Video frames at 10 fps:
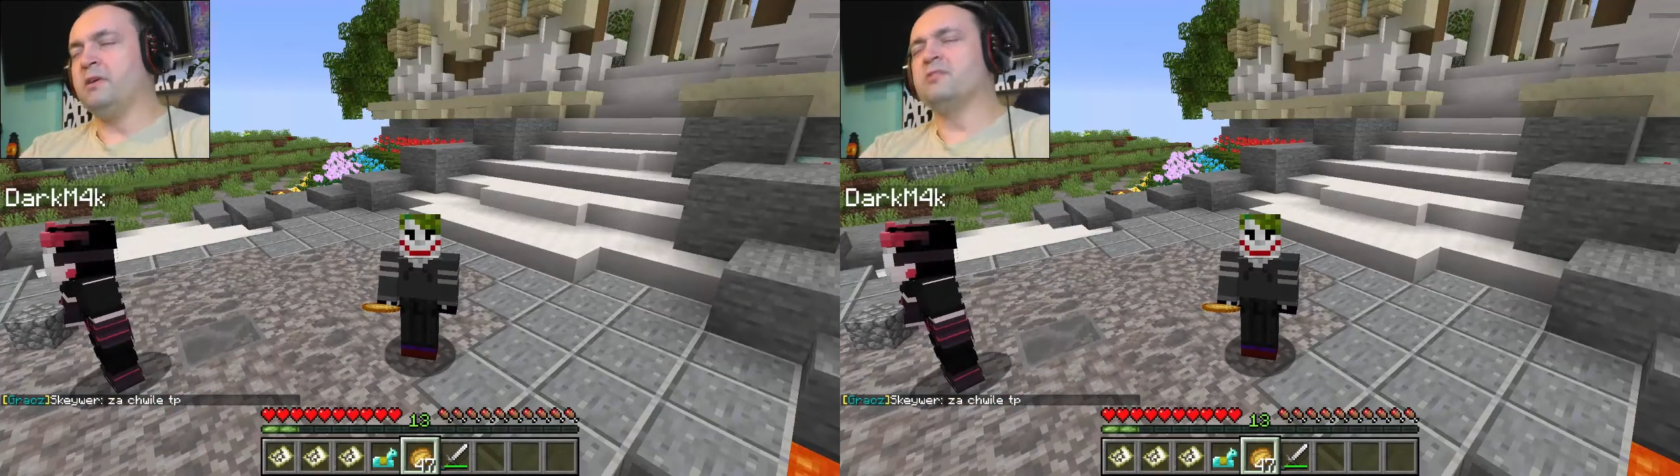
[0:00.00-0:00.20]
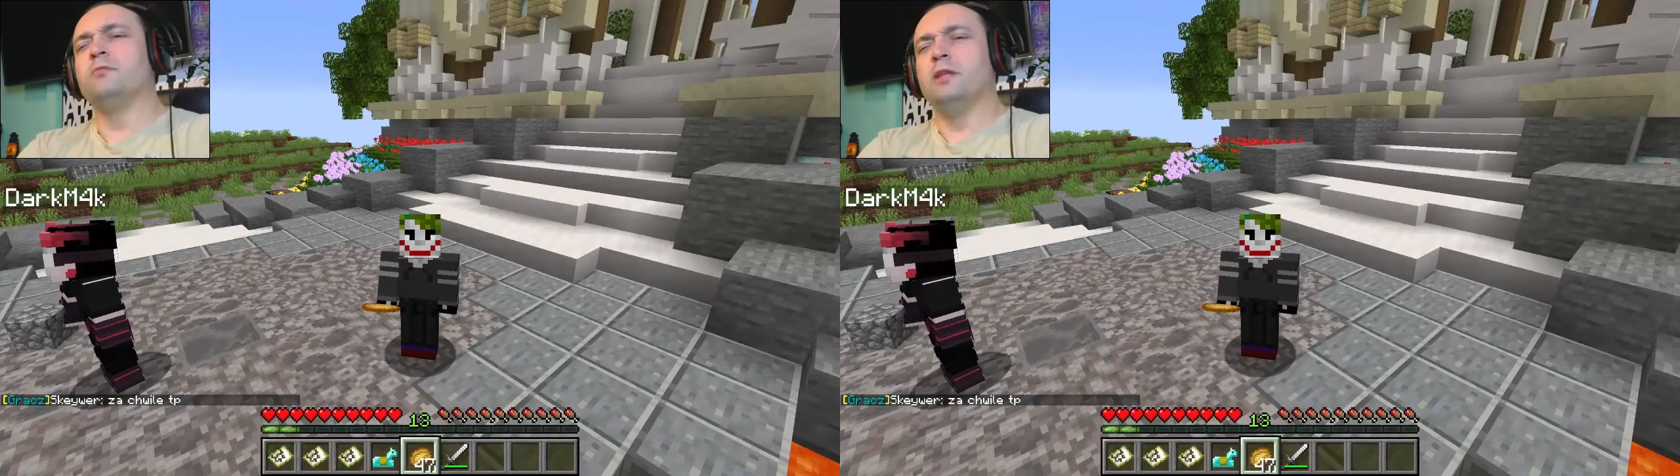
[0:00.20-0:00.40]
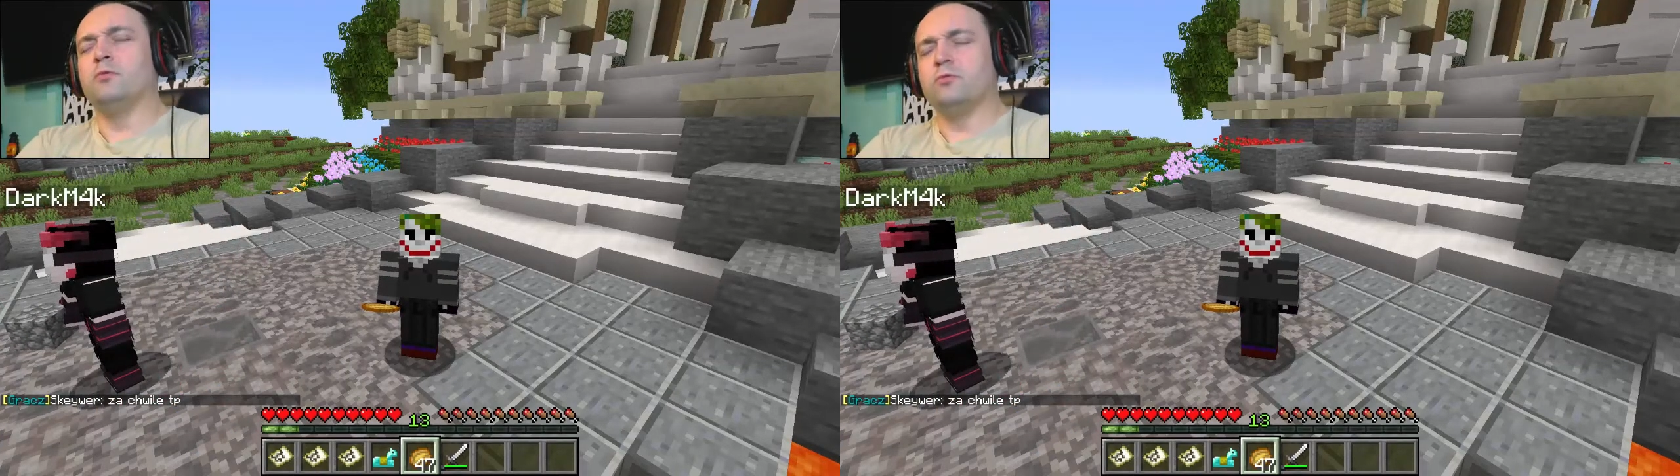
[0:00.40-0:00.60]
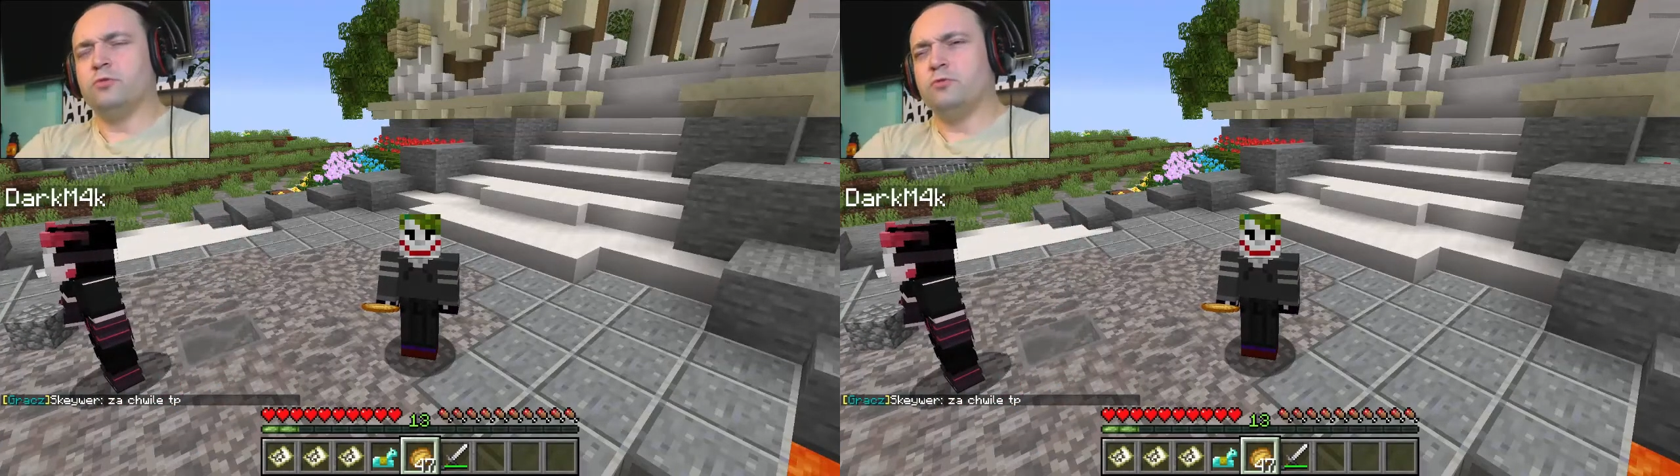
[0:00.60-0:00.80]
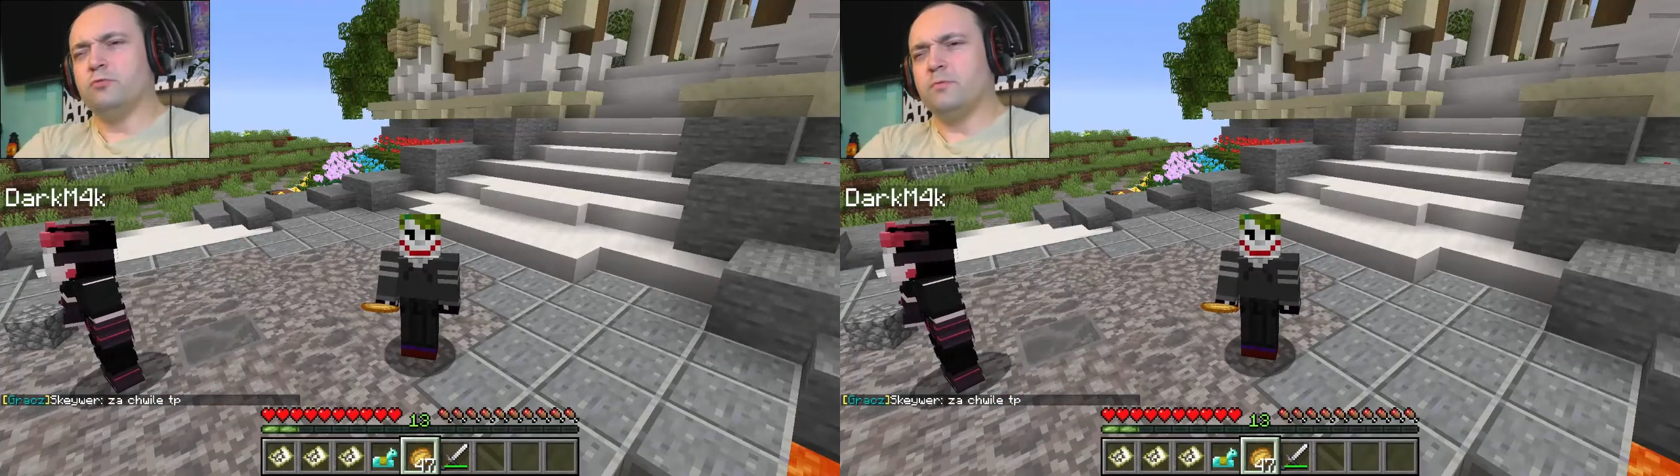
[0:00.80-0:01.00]
bezdomnemu
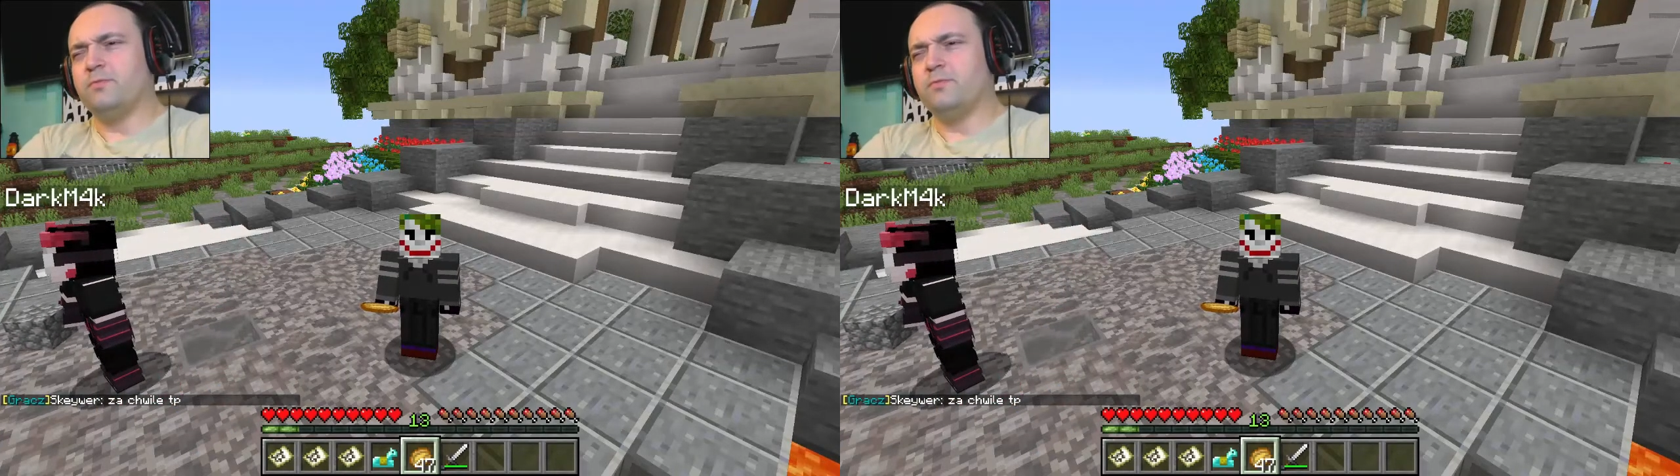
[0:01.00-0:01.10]
rzucił. No.